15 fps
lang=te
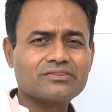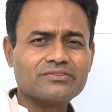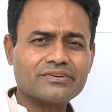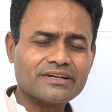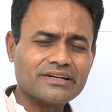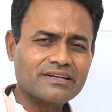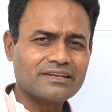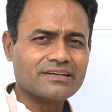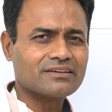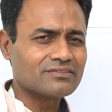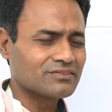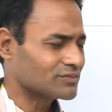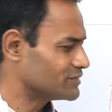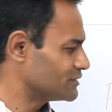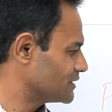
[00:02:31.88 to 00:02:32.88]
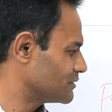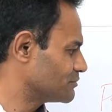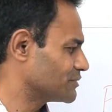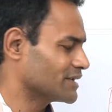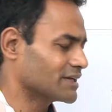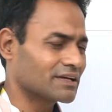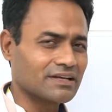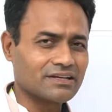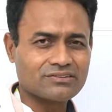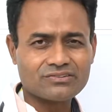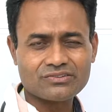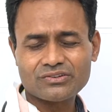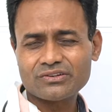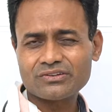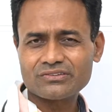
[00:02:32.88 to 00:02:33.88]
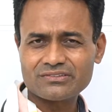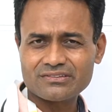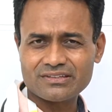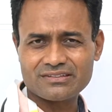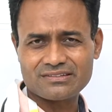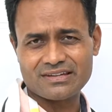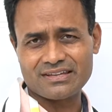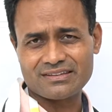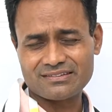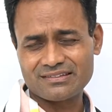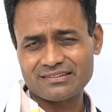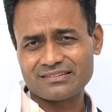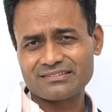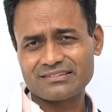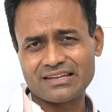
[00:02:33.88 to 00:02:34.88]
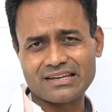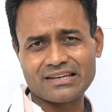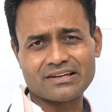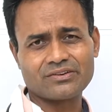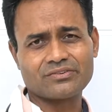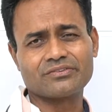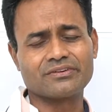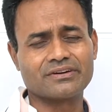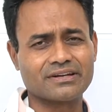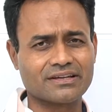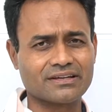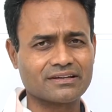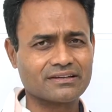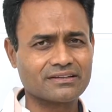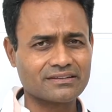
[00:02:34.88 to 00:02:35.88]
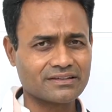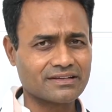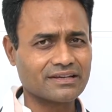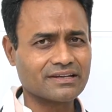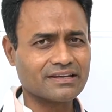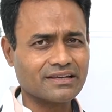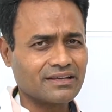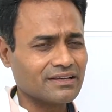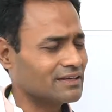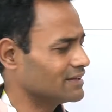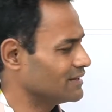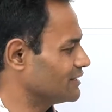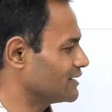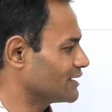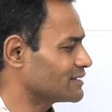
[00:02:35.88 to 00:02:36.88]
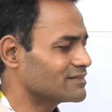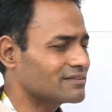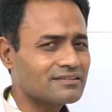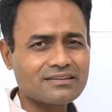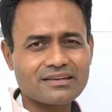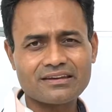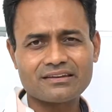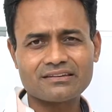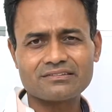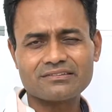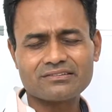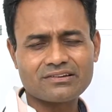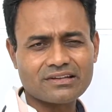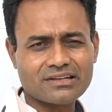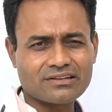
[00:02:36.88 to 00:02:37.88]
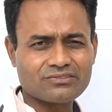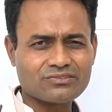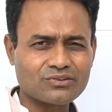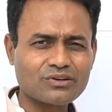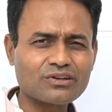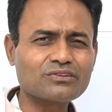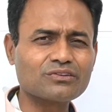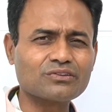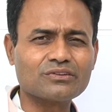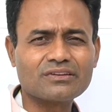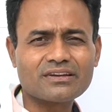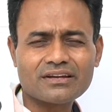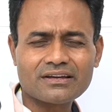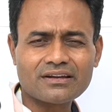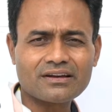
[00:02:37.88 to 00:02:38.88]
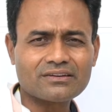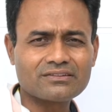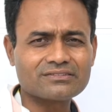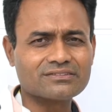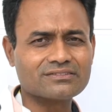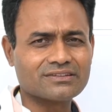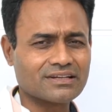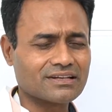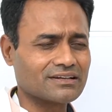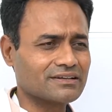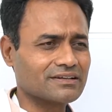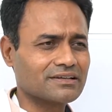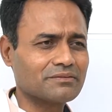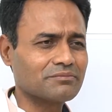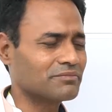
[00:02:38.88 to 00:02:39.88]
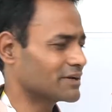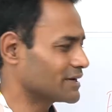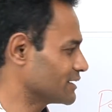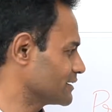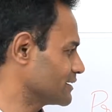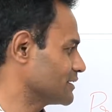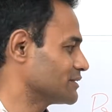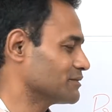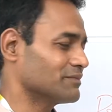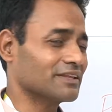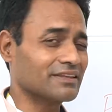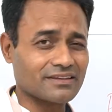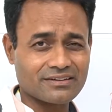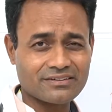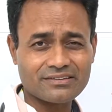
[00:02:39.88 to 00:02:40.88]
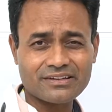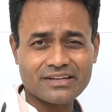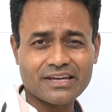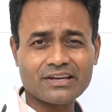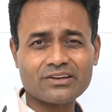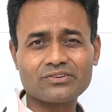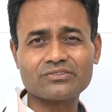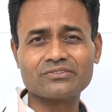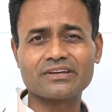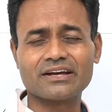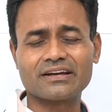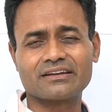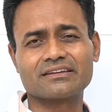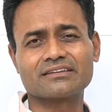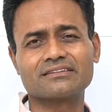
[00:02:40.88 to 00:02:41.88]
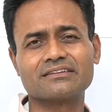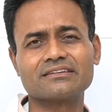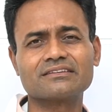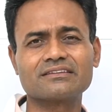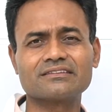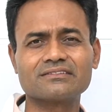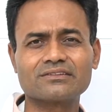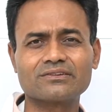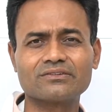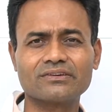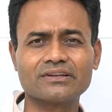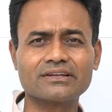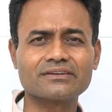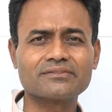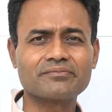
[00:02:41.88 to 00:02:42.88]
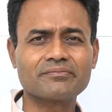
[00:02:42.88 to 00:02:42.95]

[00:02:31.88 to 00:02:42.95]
ట్వంటీ ఇయర్స్ వచ్చేటప్పటికి షుగర్ వచ్చే ఛాన్సులు చాలా ఎక్కువ ఉంటాయి అందుకని నెక్స్ట్ జనరేషన్ వాళ్ళకి షుగర్ తొందరగా రాకుండా ఉండాలంటే ప్రెగ్నెంట్ మదరు ఎక్కువ జాగ్రత్తలు తీసుకోవాలి